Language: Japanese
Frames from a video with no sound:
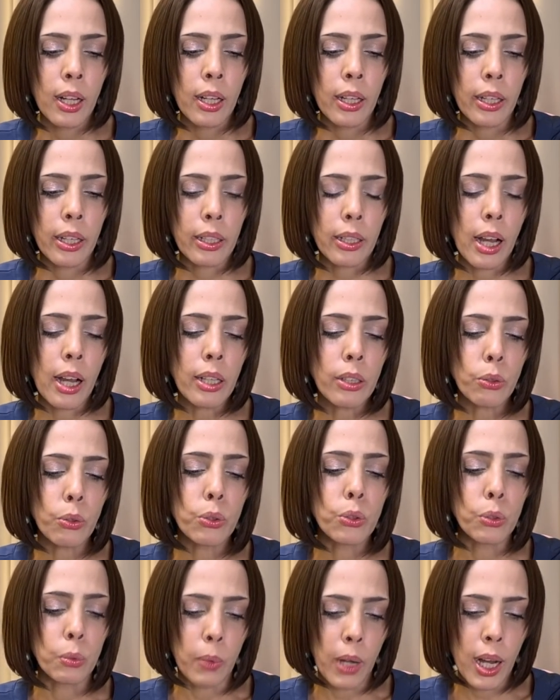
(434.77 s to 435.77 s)
え韓
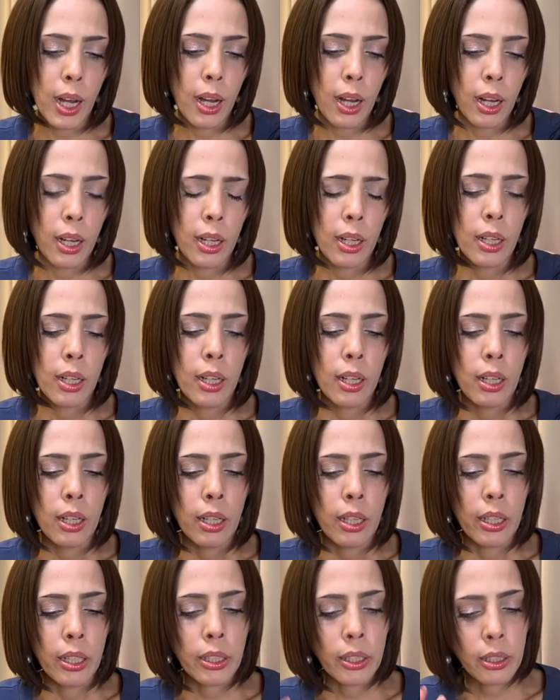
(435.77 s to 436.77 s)
国は
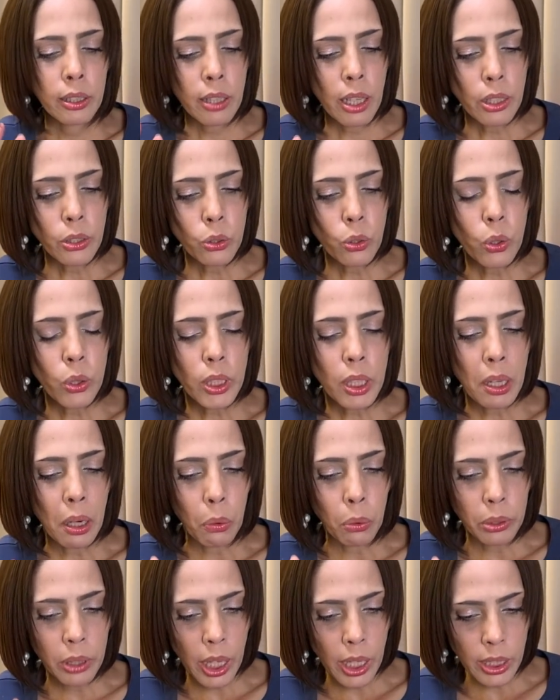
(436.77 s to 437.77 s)
北朝鮮
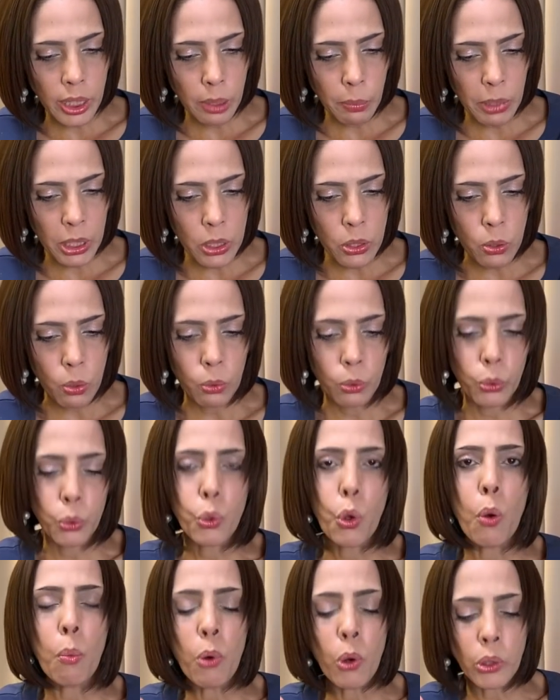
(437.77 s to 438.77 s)
は同じ民族
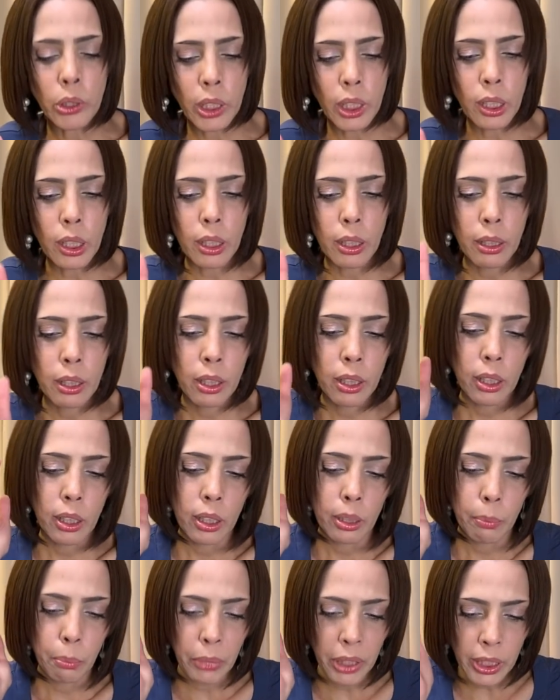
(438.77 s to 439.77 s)
共に
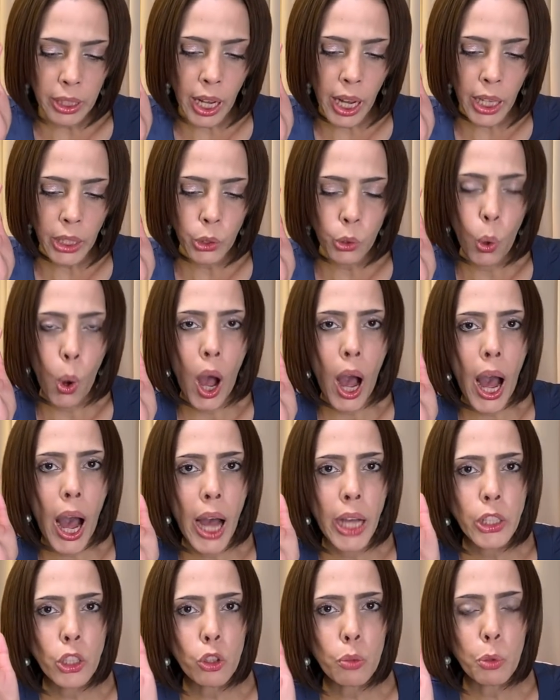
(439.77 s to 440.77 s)
未来を
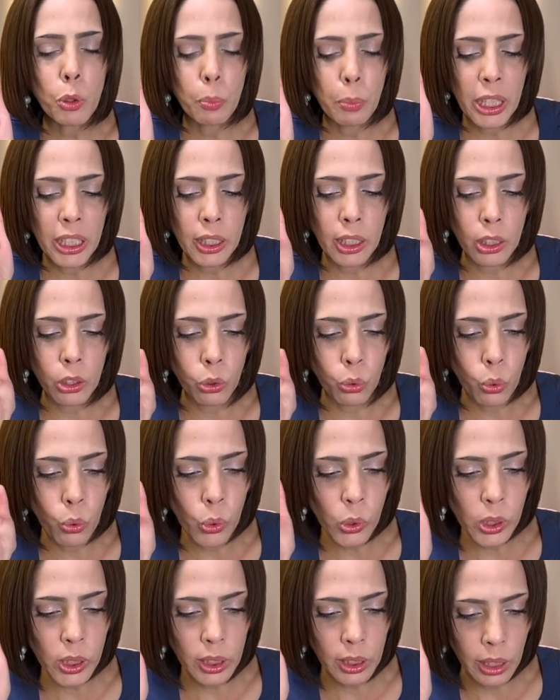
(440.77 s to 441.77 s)
歩むべき
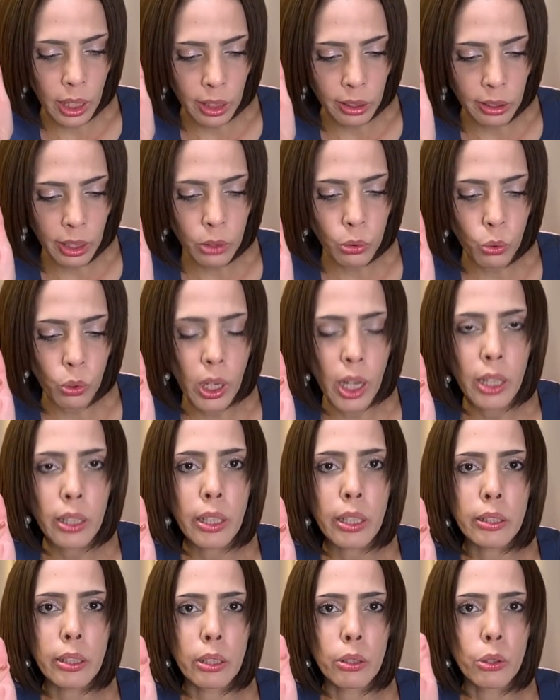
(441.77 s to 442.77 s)
同志なんだと考
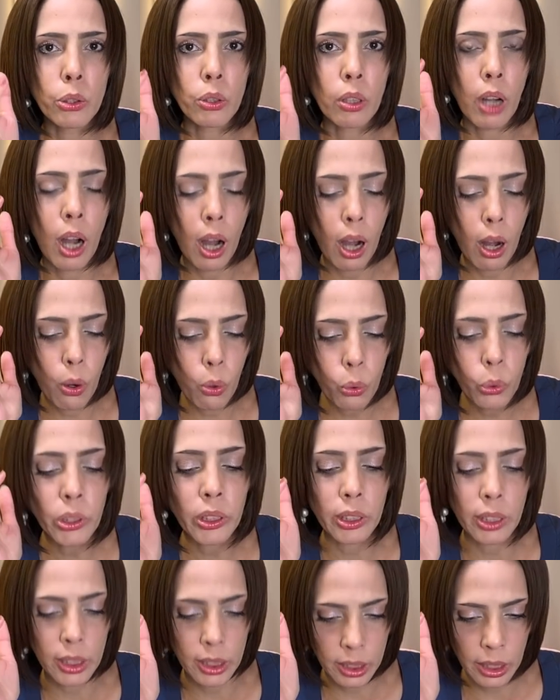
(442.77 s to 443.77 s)
えている人が多い
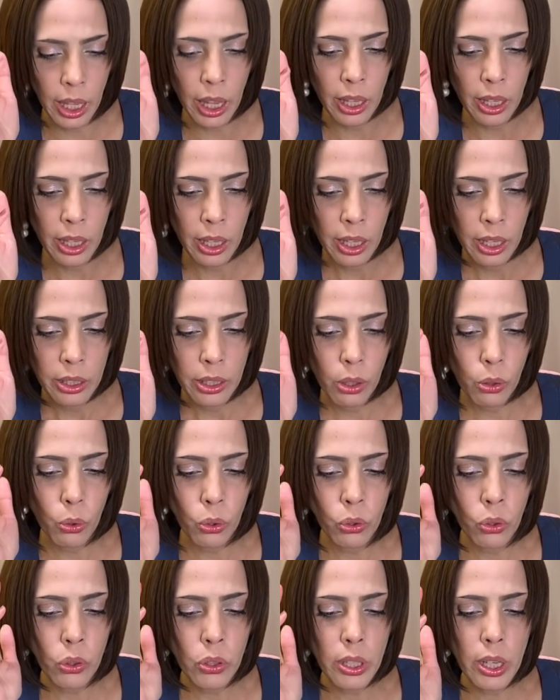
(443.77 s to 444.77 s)
んですね。でこ
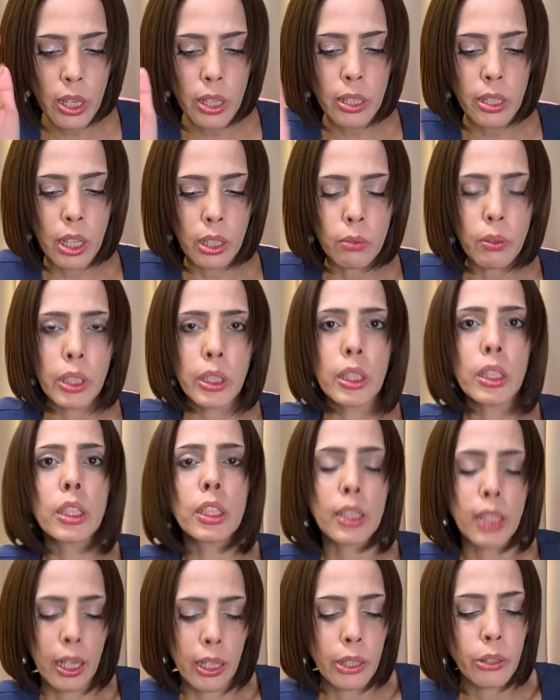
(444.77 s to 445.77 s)
の政策は支持
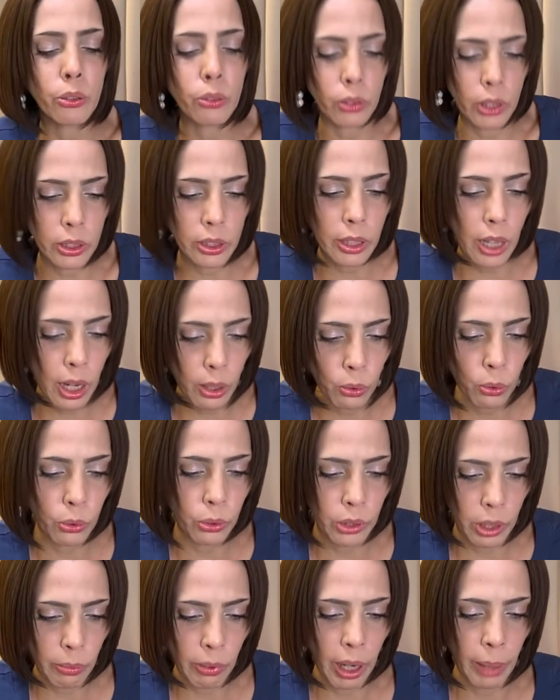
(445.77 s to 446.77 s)
されるんです、韓国
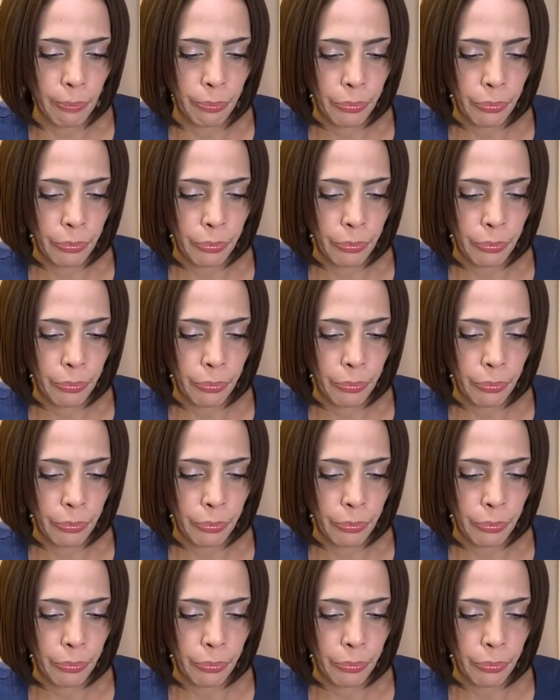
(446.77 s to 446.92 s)
では。